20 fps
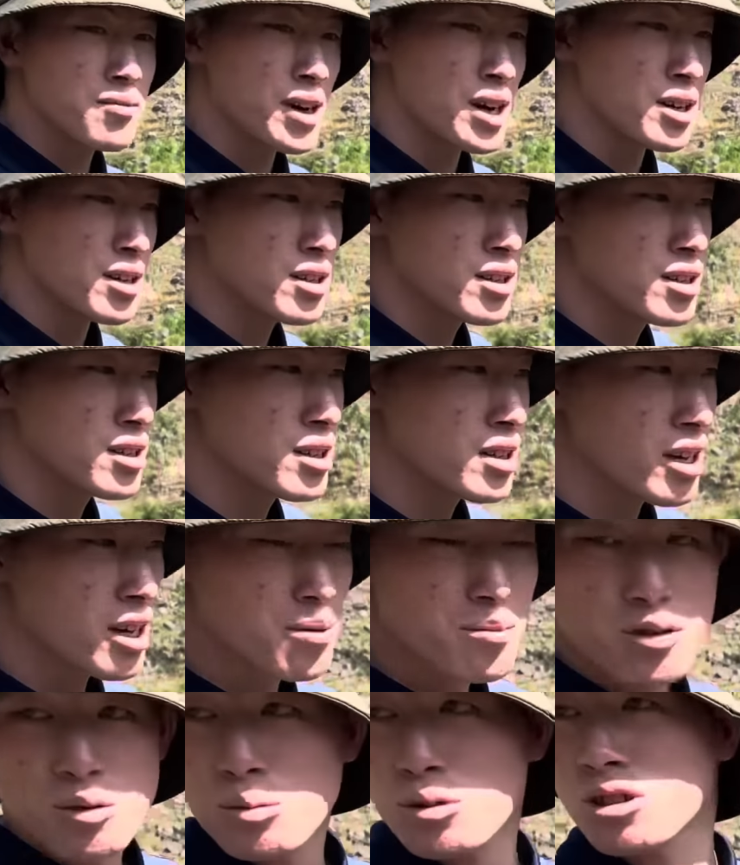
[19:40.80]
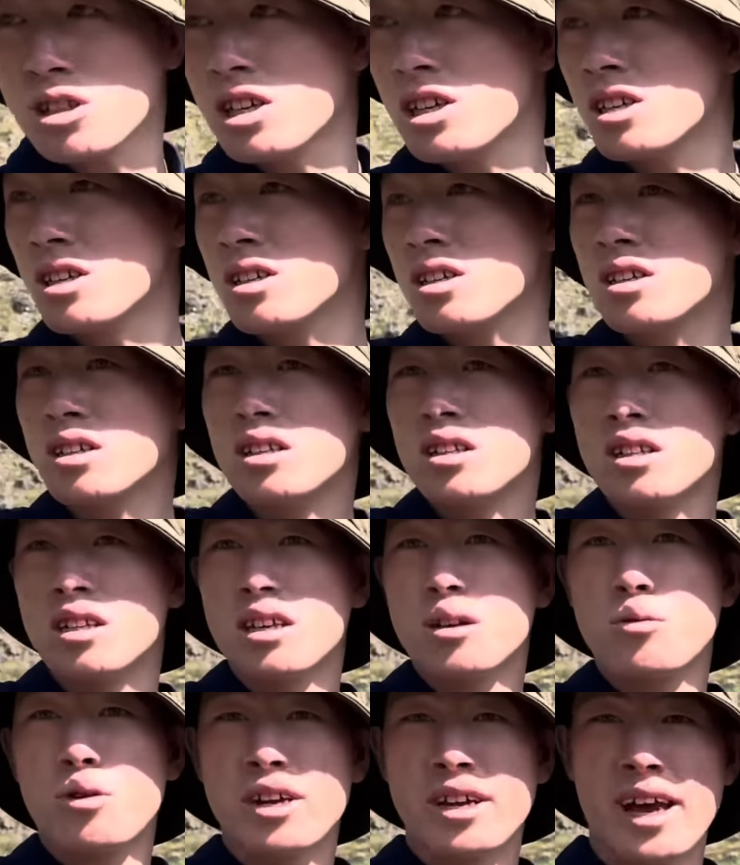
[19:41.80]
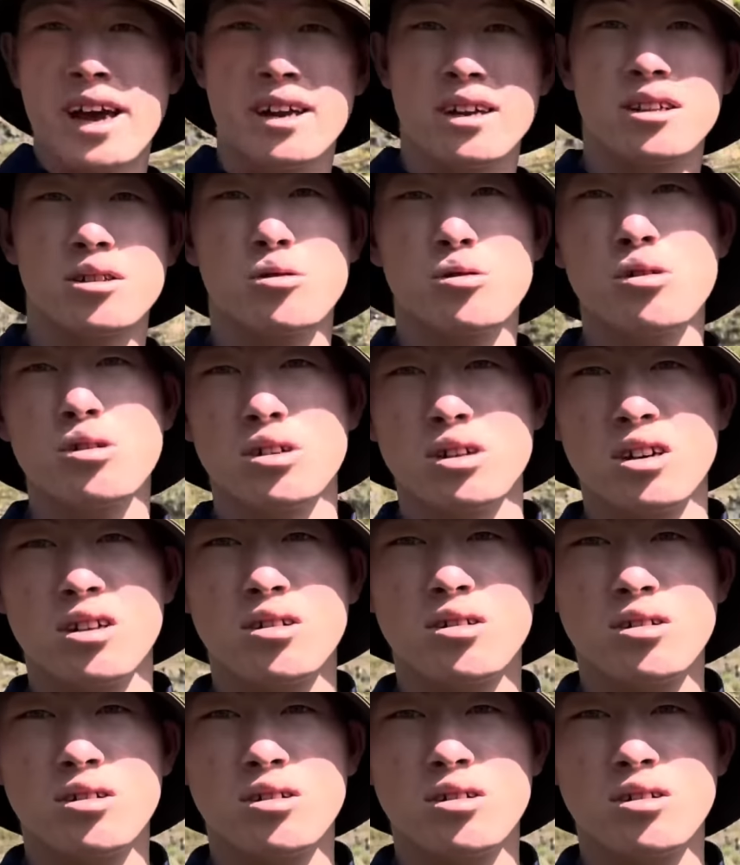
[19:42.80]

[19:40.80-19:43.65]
Vâng. Em có một tí quanh nhà này thôi.